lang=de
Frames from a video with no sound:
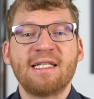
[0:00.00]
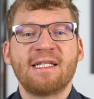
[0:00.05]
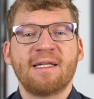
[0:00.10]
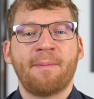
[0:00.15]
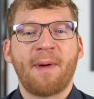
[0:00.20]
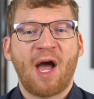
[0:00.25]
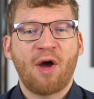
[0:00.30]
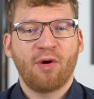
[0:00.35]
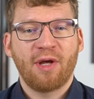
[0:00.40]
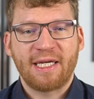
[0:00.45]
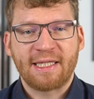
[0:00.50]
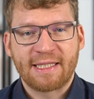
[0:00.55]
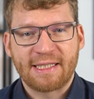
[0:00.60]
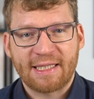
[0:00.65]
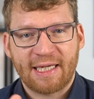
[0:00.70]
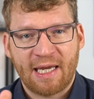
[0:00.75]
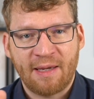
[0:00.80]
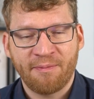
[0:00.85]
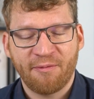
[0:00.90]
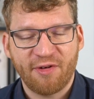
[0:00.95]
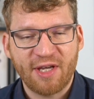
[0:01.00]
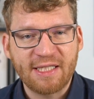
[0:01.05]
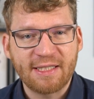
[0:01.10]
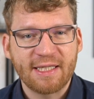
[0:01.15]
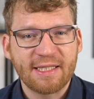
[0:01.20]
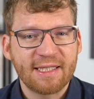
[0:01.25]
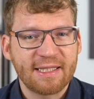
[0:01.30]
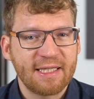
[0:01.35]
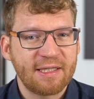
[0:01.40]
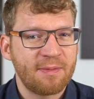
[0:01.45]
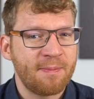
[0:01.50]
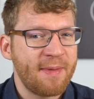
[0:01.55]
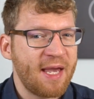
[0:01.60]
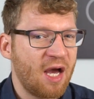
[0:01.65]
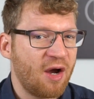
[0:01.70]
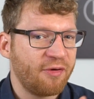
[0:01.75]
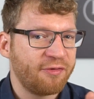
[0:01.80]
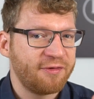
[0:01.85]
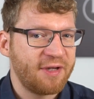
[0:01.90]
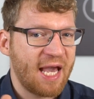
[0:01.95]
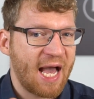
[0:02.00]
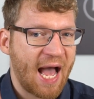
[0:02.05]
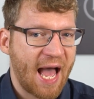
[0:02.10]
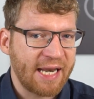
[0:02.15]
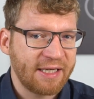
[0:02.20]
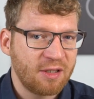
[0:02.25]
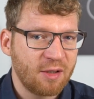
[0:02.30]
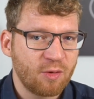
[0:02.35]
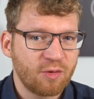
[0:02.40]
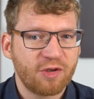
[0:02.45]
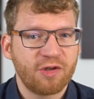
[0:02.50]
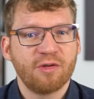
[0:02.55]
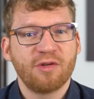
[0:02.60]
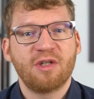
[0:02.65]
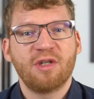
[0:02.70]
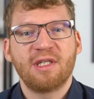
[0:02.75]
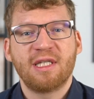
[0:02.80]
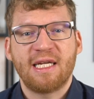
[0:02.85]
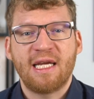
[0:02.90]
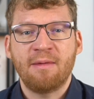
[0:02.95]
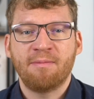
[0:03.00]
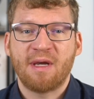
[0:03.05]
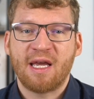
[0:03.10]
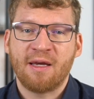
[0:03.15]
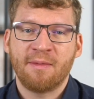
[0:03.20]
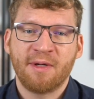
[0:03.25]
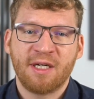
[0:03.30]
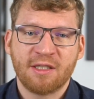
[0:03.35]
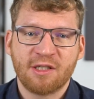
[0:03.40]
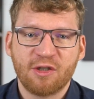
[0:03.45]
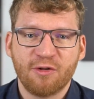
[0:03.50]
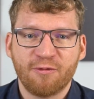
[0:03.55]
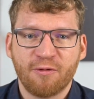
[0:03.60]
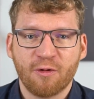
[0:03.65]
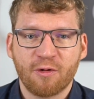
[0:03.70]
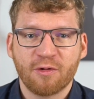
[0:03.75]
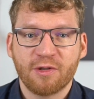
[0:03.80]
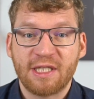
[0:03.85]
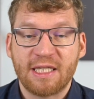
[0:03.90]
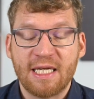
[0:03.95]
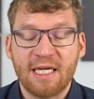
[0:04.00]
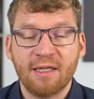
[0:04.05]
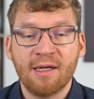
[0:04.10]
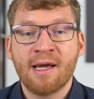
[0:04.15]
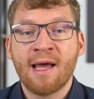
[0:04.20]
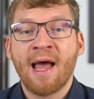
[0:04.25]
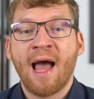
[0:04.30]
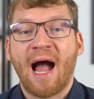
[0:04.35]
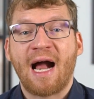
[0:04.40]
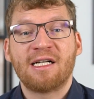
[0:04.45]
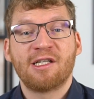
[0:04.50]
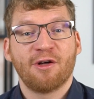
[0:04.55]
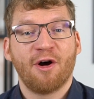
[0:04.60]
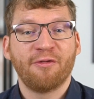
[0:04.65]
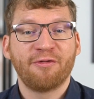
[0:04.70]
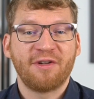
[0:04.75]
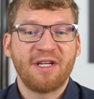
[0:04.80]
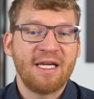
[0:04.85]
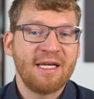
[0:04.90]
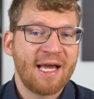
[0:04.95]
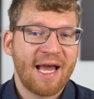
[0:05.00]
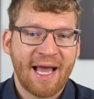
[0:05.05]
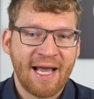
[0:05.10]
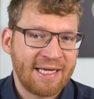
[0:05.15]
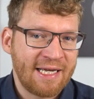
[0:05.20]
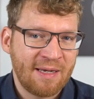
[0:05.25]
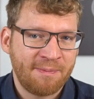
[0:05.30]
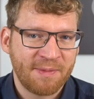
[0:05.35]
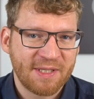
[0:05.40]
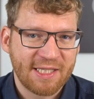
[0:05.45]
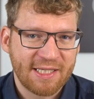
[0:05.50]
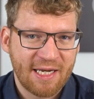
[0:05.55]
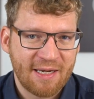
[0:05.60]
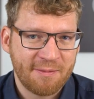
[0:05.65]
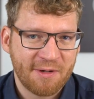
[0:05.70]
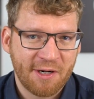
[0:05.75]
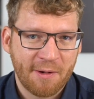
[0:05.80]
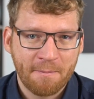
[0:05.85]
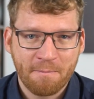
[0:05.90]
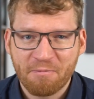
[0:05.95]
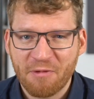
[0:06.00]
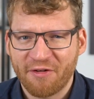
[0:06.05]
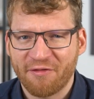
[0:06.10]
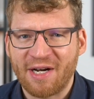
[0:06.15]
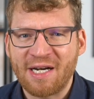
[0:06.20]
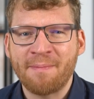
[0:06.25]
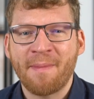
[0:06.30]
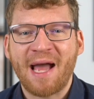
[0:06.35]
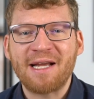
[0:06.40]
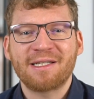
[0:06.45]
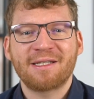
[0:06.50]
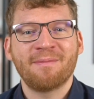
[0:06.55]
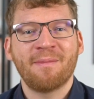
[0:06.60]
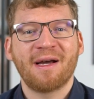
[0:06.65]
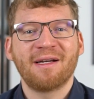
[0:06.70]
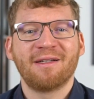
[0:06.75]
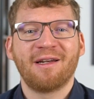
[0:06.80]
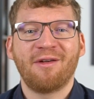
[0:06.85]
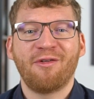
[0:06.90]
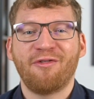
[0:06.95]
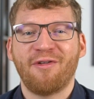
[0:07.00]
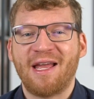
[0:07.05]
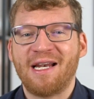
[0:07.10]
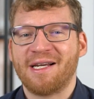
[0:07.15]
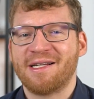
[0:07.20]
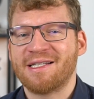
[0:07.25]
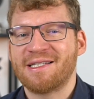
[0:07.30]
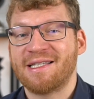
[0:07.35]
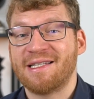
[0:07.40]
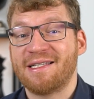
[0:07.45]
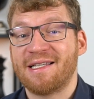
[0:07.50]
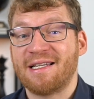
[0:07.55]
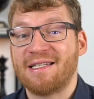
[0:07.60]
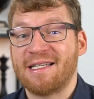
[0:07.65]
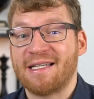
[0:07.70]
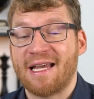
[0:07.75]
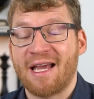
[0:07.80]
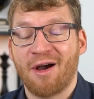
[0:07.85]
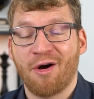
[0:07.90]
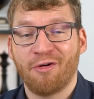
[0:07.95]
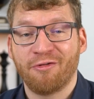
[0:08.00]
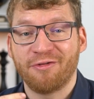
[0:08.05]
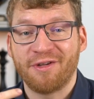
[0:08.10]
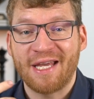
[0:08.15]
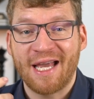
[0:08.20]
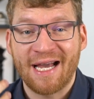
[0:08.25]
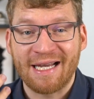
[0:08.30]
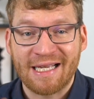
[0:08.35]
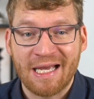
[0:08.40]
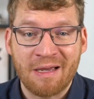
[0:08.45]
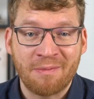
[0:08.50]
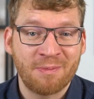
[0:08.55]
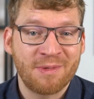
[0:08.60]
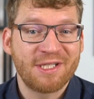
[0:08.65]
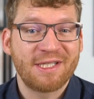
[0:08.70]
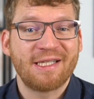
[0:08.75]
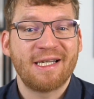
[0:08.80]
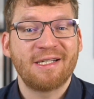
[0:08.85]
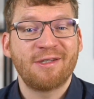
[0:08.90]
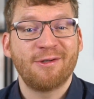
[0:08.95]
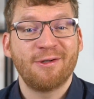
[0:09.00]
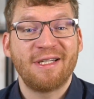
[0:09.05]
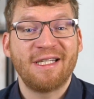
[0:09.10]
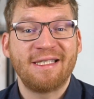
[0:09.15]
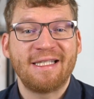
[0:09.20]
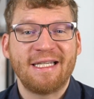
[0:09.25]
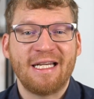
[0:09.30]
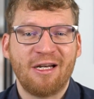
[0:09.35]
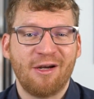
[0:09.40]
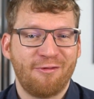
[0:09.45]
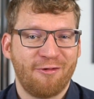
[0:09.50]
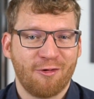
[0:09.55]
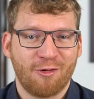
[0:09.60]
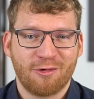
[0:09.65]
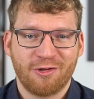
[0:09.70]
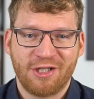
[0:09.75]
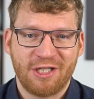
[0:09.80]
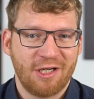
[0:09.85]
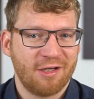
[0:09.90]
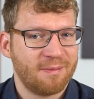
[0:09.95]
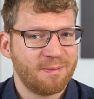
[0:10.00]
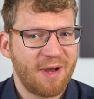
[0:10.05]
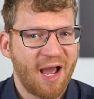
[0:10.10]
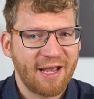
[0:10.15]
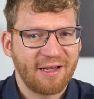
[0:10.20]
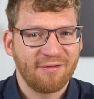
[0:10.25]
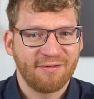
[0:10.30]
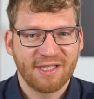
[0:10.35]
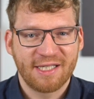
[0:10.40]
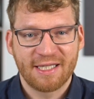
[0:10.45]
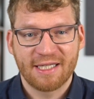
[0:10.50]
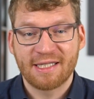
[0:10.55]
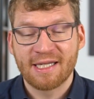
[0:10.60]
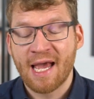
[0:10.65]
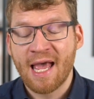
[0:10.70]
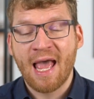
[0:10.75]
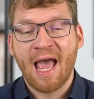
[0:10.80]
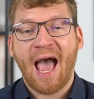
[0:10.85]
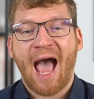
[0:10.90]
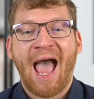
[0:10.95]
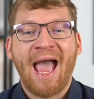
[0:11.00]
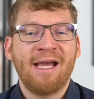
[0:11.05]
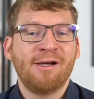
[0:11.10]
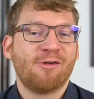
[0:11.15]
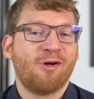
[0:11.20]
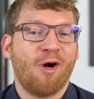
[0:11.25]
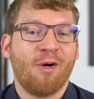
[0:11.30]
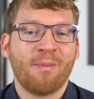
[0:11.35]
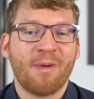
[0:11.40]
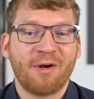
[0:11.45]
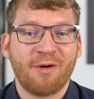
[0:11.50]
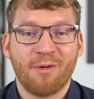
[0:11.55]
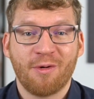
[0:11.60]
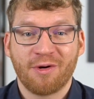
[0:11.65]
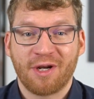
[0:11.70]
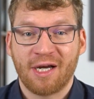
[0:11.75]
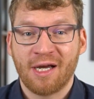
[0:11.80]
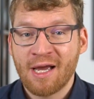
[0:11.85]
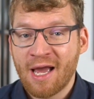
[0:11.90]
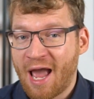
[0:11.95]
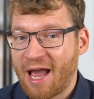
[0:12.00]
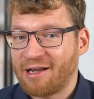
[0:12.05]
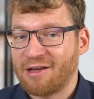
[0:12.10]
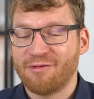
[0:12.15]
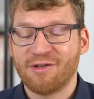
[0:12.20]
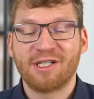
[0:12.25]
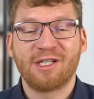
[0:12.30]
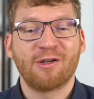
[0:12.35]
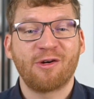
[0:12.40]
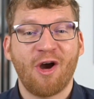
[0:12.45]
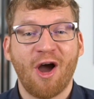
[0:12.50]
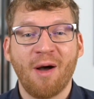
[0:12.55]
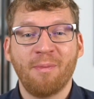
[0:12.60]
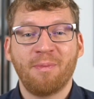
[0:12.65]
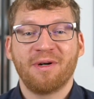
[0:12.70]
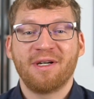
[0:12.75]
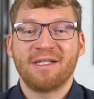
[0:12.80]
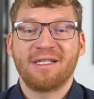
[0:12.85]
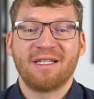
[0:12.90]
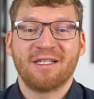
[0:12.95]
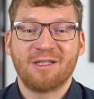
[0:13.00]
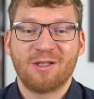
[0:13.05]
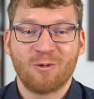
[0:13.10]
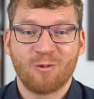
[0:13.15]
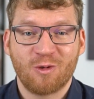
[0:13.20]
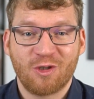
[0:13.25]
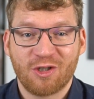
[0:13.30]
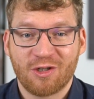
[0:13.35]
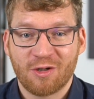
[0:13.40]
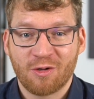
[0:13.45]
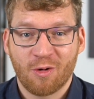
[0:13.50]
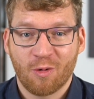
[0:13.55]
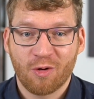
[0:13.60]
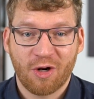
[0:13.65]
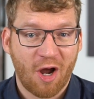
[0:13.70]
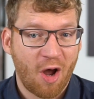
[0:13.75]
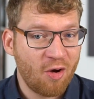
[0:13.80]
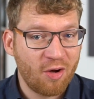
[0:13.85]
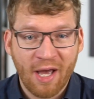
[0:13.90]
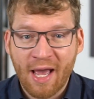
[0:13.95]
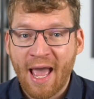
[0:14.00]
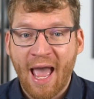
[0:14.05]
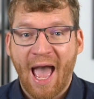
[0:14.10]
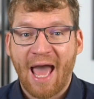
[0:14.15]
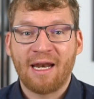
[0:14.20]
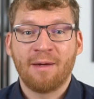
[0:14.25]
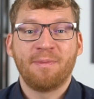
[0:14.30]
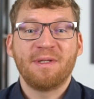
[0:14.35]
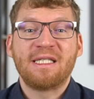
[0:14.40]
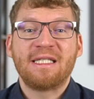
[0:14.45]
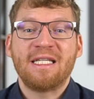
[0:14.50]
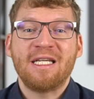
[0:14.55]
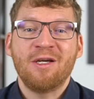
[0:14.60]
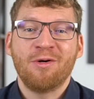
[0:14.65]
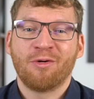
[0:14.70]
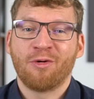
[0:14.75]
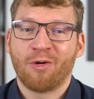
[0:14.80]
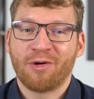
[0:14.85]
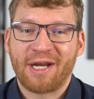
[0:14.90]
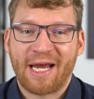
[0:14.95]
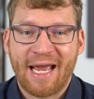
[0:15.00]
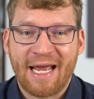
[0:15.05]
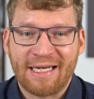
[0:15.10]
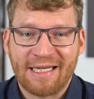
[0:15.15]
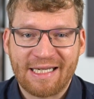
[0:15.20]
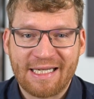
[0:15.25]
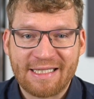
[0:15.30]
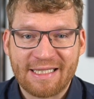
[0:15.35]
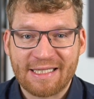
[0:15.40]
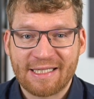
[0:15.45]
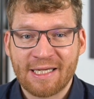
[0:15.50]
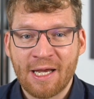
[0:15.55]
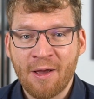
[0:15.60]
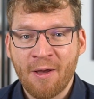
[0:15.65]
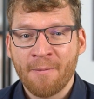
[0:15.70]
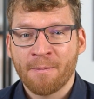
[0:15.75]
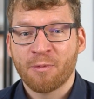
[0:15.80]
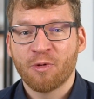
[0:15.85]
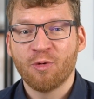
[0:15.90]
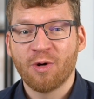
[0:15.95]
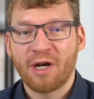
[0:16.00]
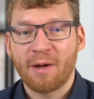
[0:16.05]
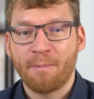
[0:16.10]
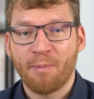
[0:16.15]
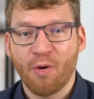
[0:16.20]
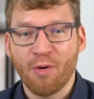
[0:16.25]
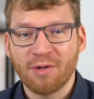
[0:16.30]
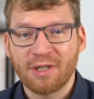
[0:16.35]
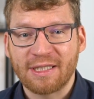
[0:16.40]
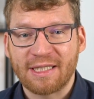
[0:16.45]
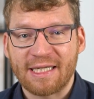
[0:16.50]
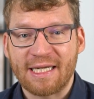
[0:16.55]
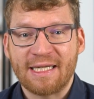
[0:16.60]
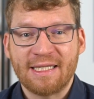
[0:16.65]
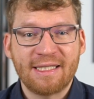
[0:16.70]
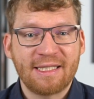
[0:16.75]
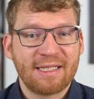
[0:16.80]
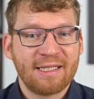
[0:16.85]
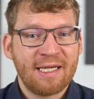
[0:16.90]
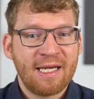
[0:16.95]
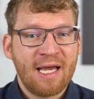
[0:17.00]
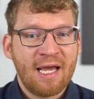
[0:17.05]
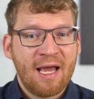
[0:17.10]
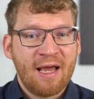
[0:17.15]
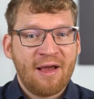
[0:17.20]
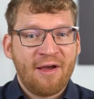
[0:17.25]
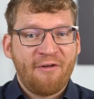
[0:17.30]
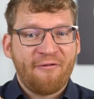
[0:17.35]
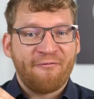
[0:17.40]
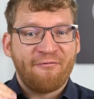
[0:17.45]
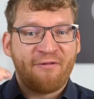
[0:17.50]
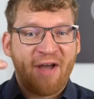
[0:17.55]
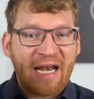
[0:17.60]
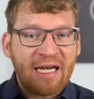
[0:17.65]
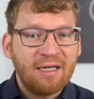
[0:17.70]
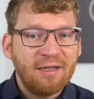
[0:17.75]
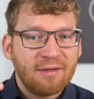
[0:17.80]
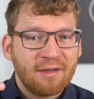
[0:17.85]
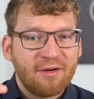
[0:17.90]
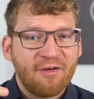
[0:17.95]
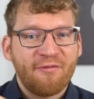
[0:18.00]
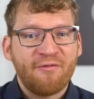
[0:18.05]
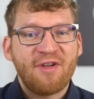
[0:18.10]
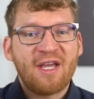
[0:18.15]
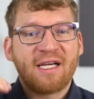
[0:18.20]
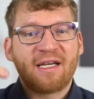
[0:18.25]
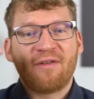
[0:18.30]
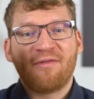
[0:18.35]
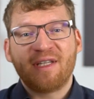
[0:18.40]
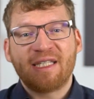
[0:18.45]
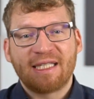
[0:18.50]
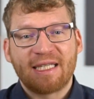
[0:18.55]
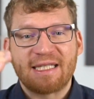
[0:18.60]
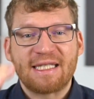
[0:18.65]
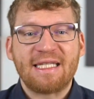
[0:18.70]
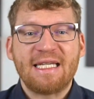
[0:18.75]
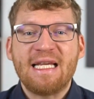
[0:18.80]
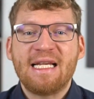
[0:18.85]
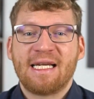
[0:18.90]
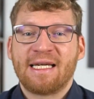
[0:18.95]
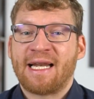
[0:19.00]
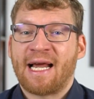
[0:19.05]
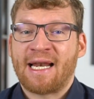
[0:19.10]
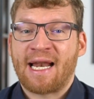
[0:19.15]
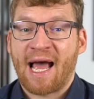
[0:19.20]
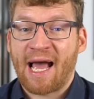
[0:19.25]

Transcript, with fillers: ist dabei auch extrem wichtig, sich mehr mehr auf die Handlungs- und Systemebene zu fokussieren, als auf die Ergebnissebene. Weil die meisten machen den Fehler, dass sie sich sehr auf die Ergebnisse, also die Ziele fokussieren. Ein gewisses Einkommen oder ein gewisser körperlicher Zustand oder auch eine Beziehung oder ähnliches. Nur der Punkt ist, wenn wir gewisse Ziele dann